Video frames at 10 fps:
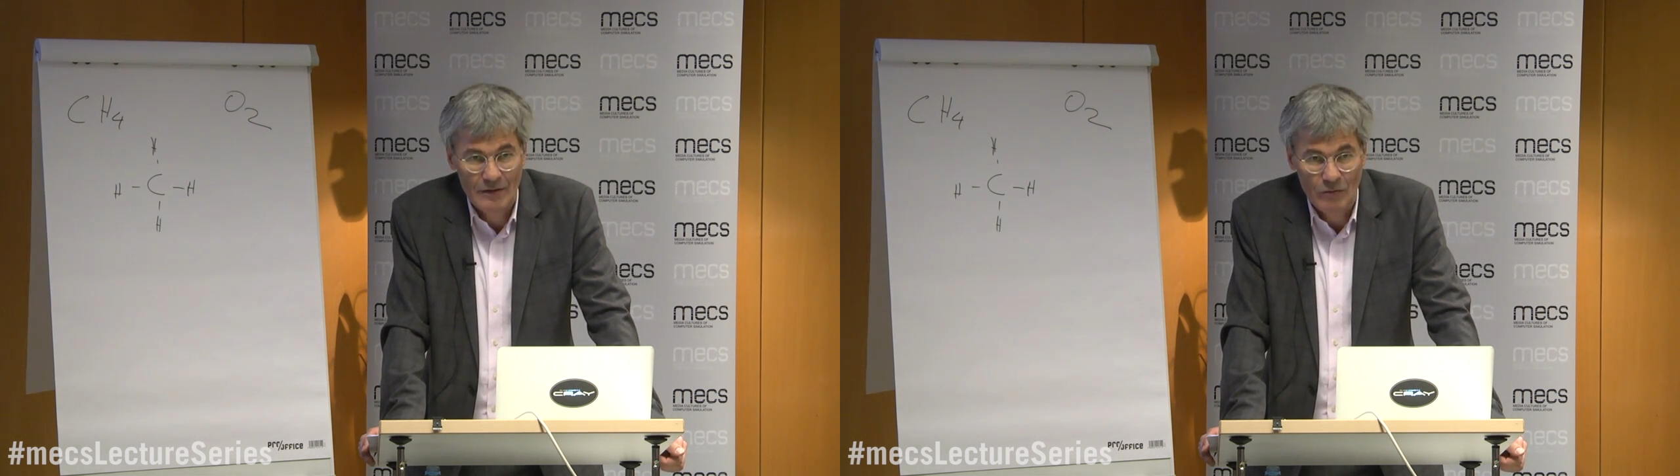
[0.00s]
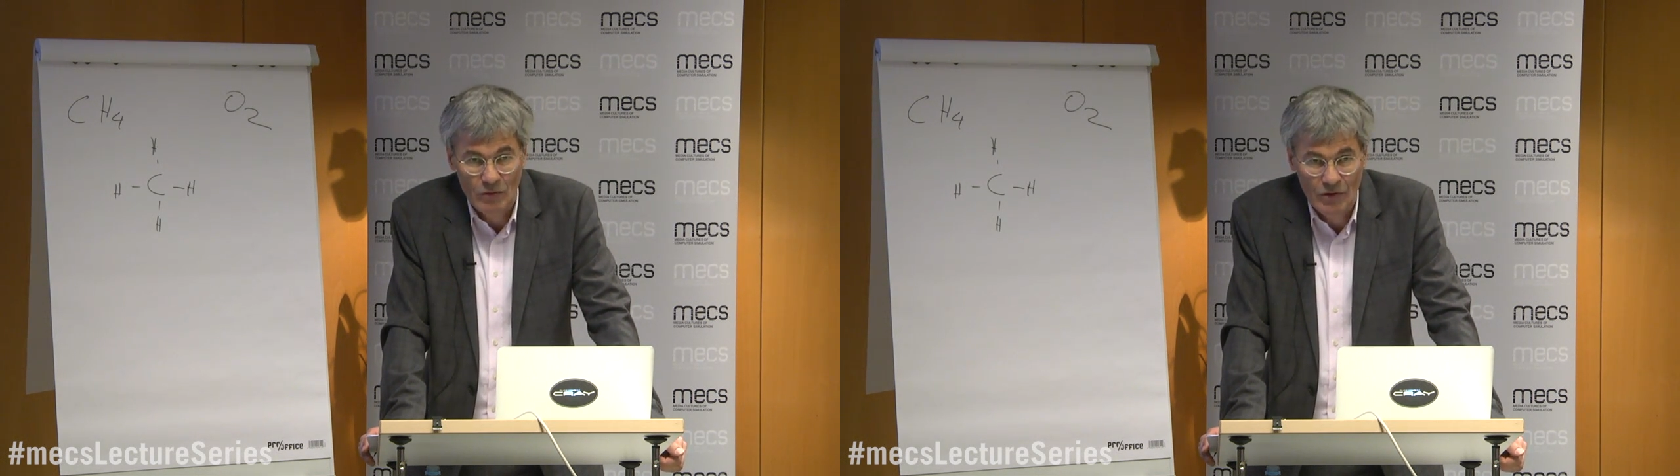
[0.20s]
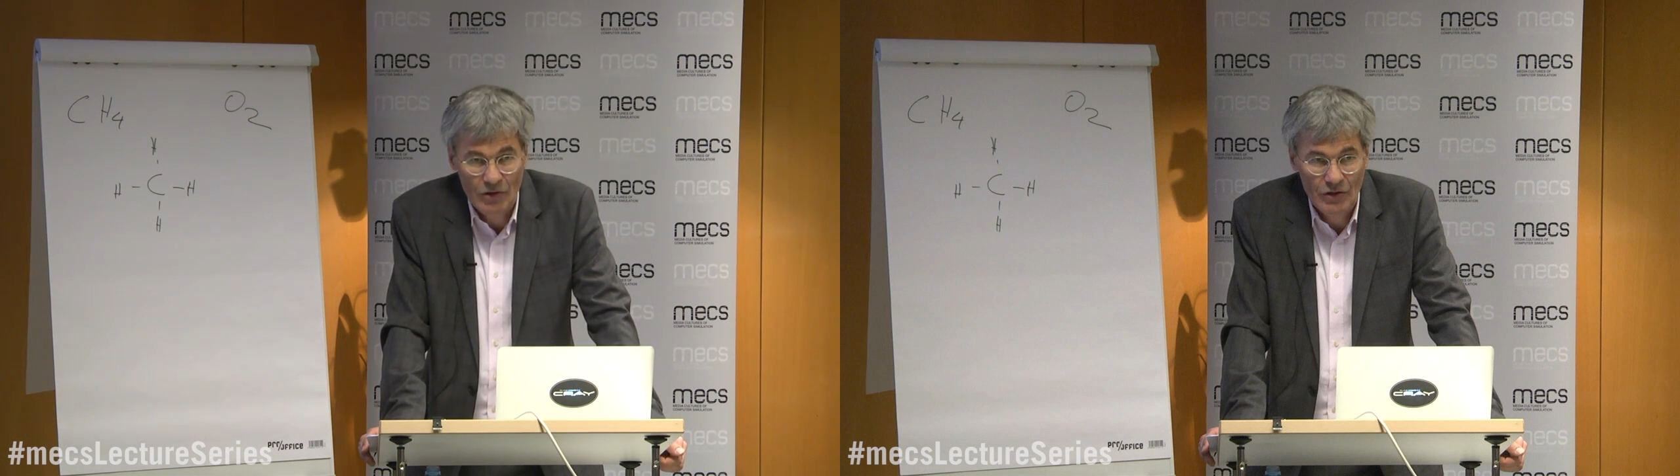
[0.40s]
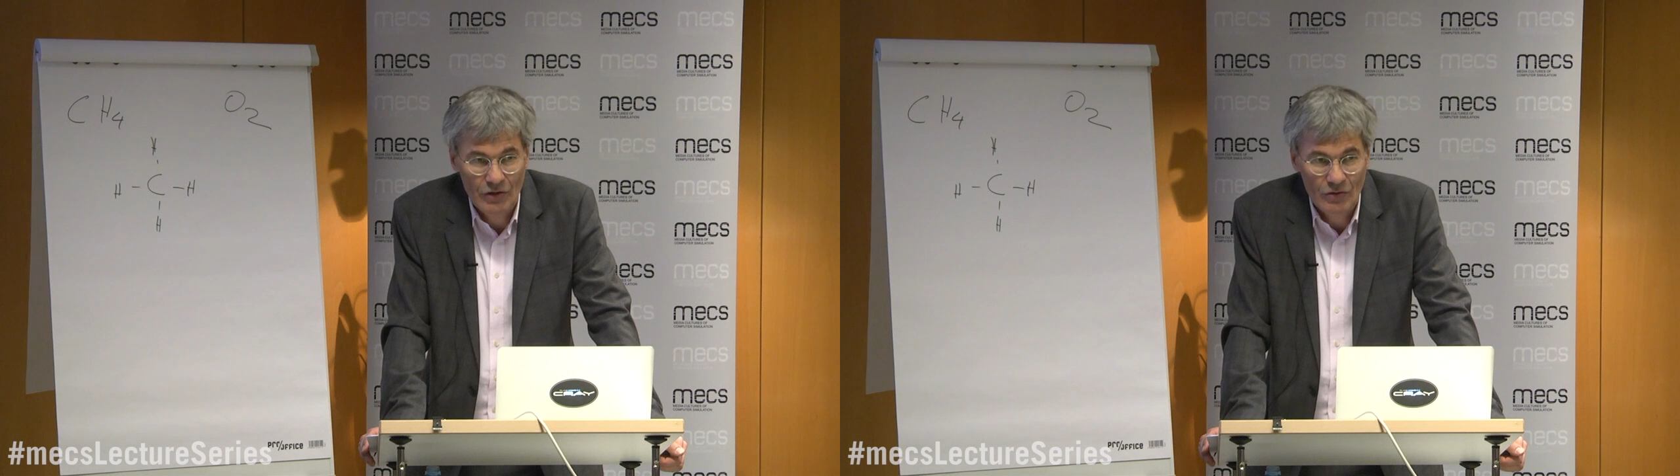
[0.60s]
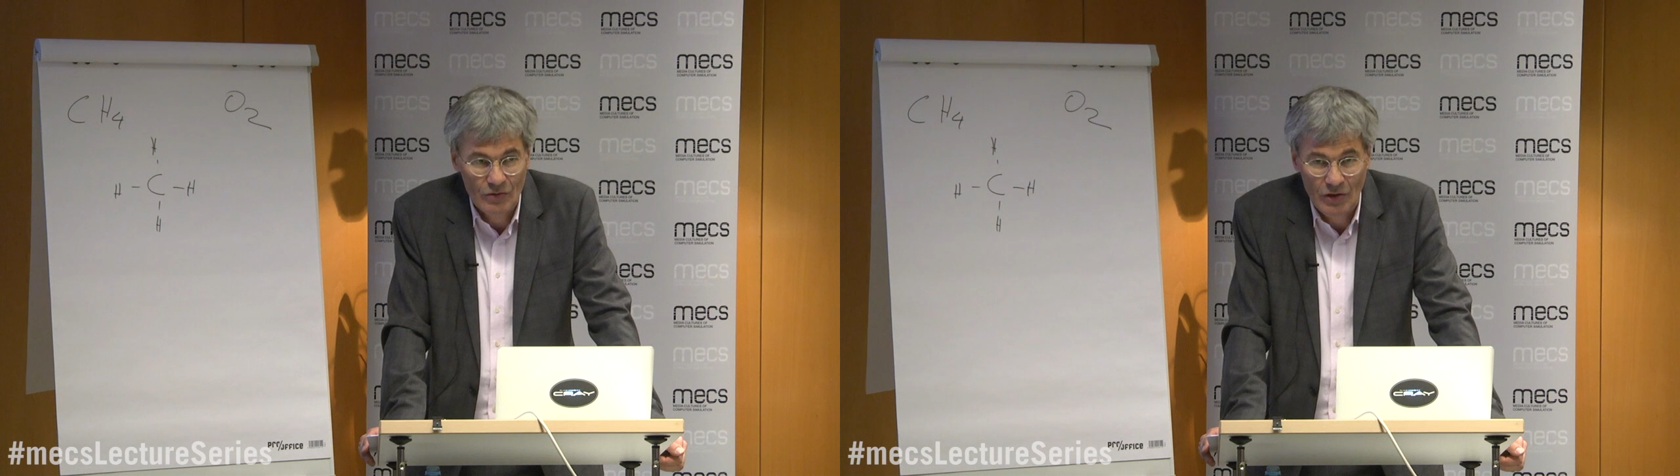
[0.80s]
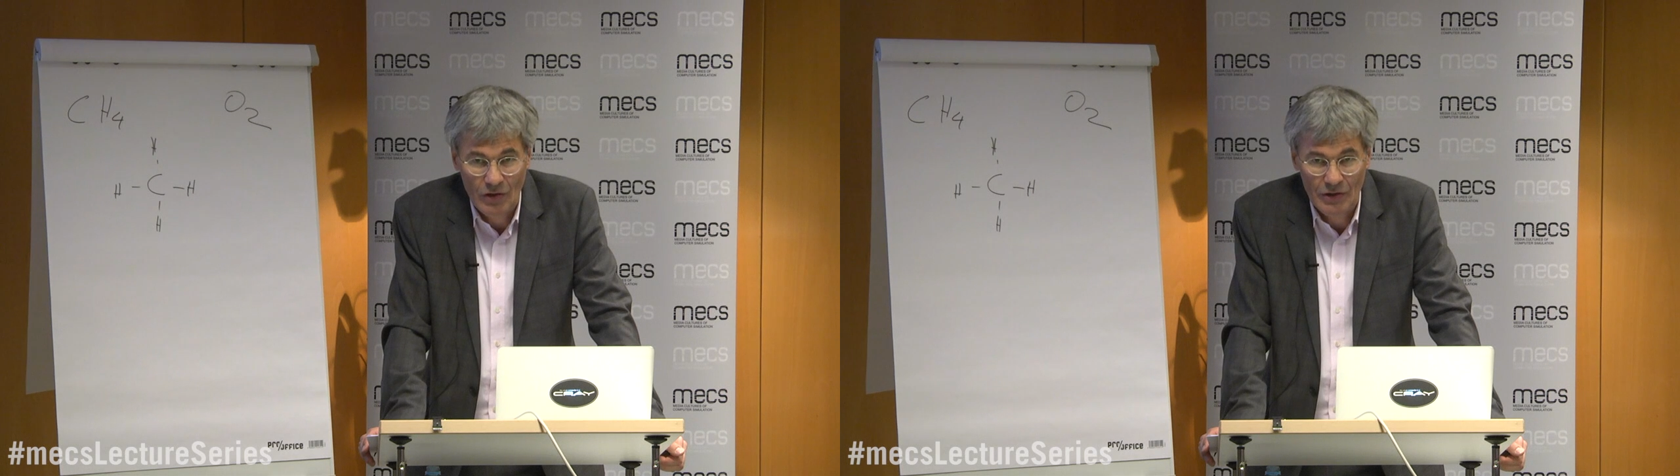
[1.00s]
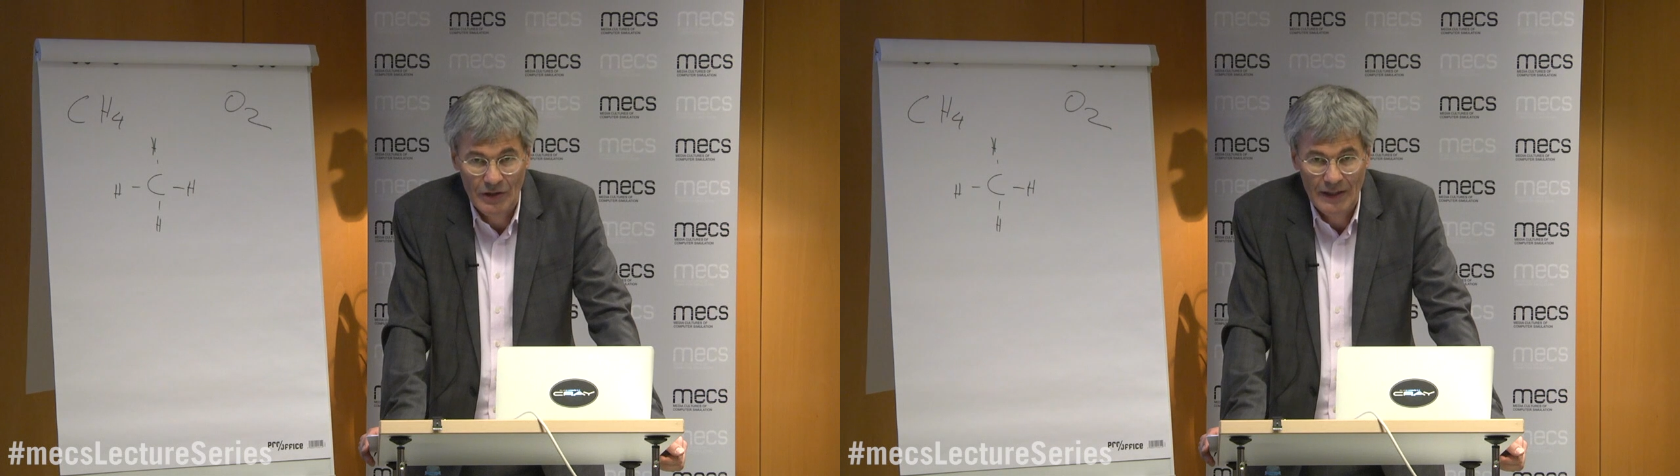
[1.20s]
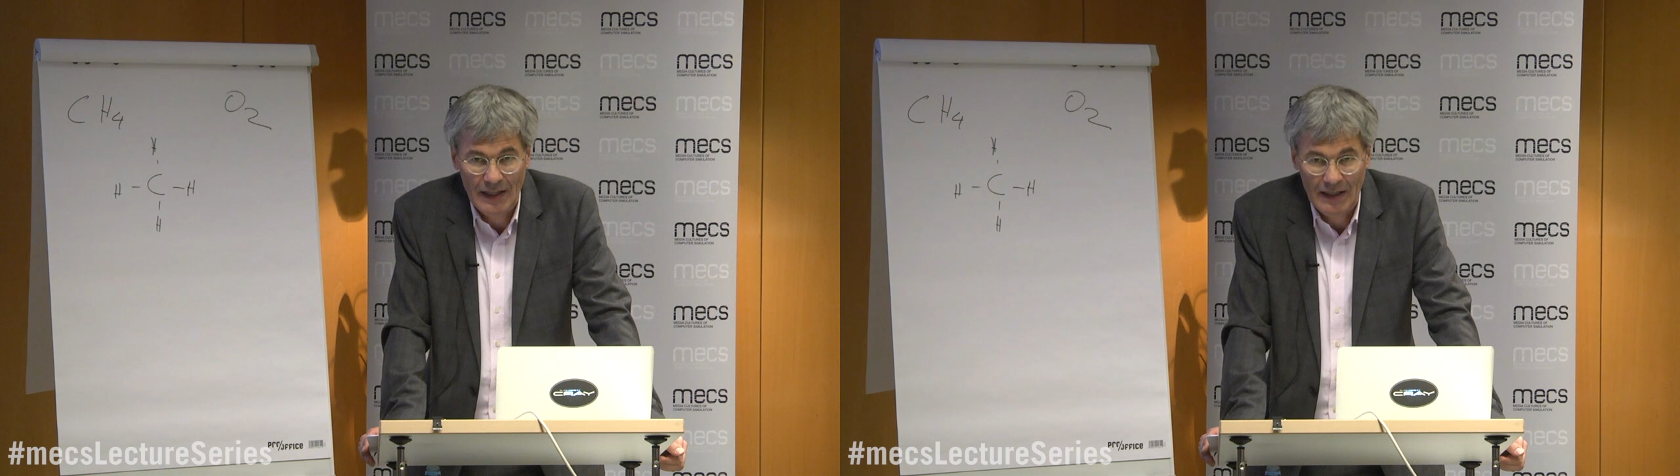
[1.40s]
im Unterschied zu unserer
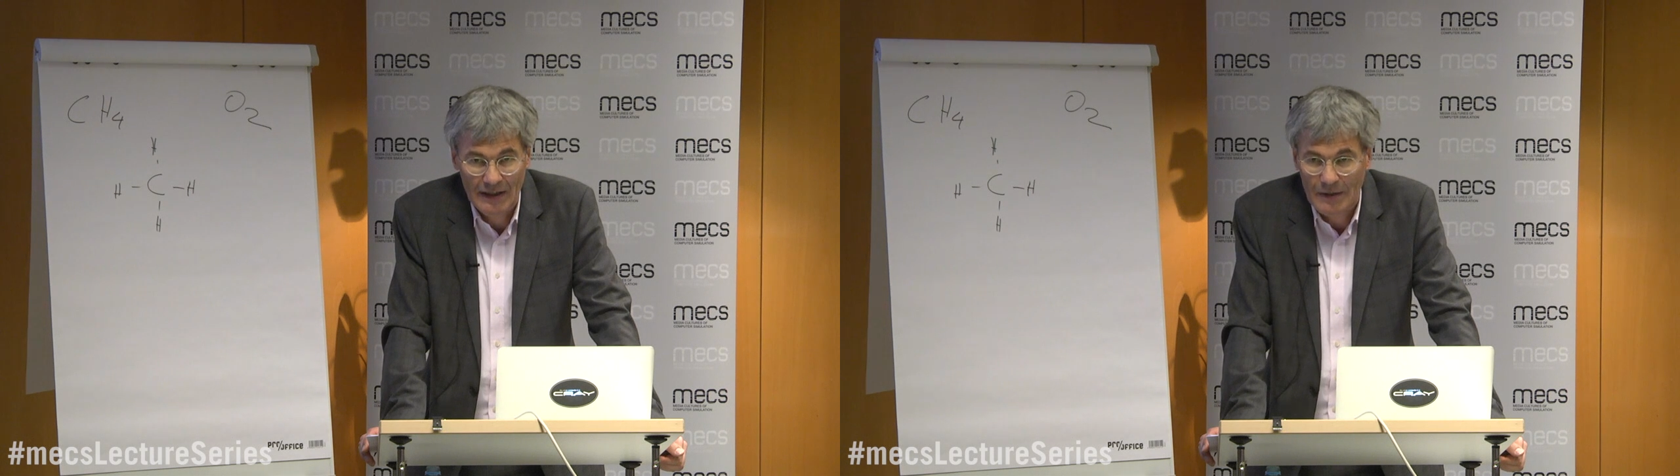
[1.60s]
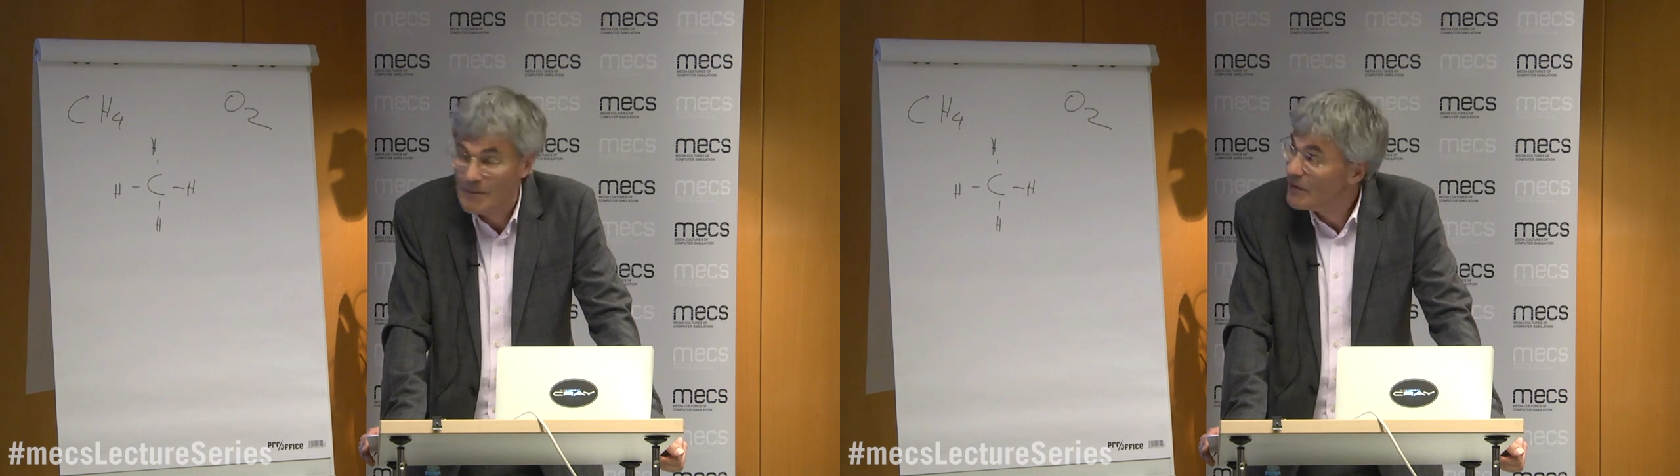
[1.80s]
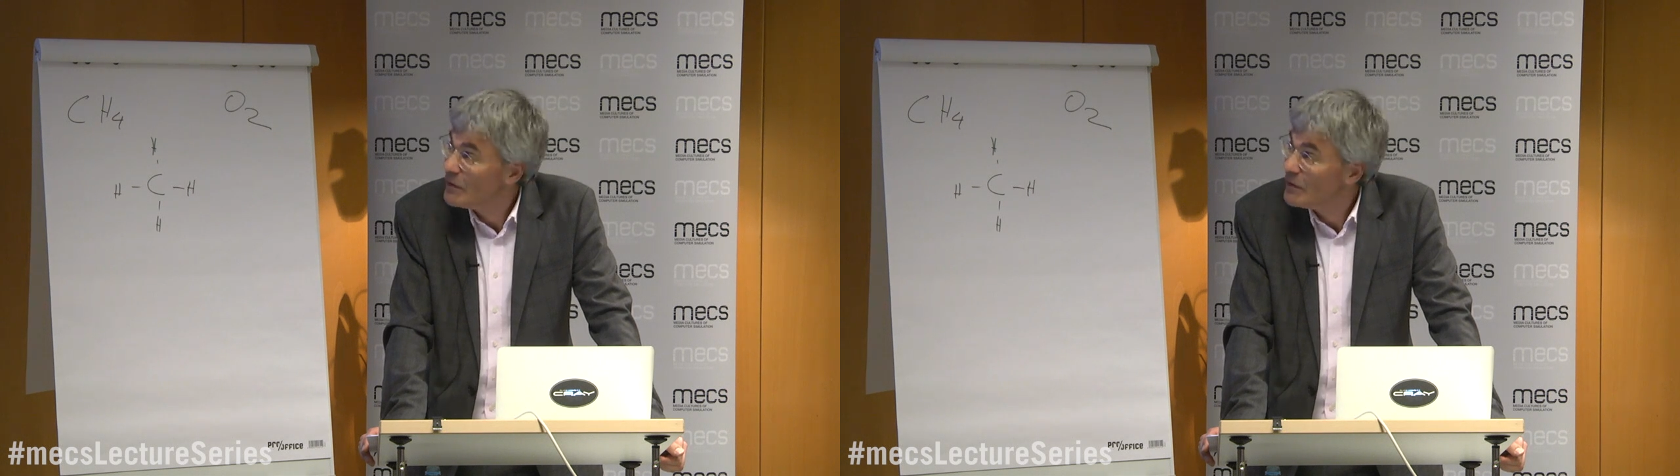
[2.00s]
heutigen Lage